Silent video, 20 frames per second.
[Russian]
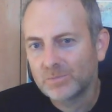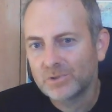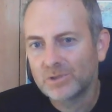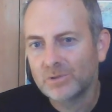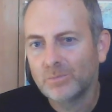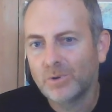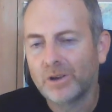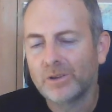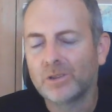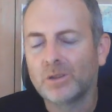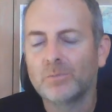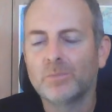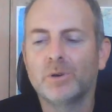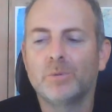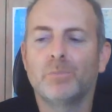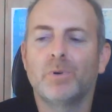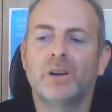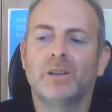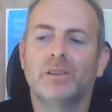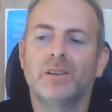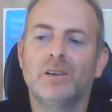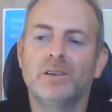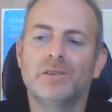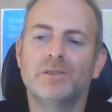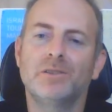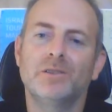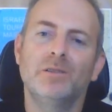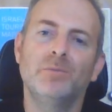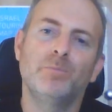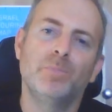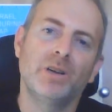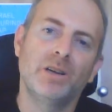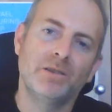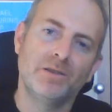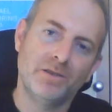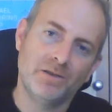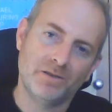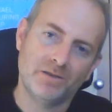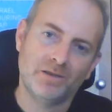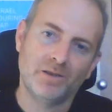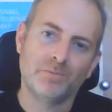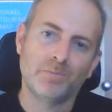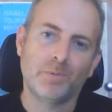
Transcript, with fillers: снимаю там репортажи и периодически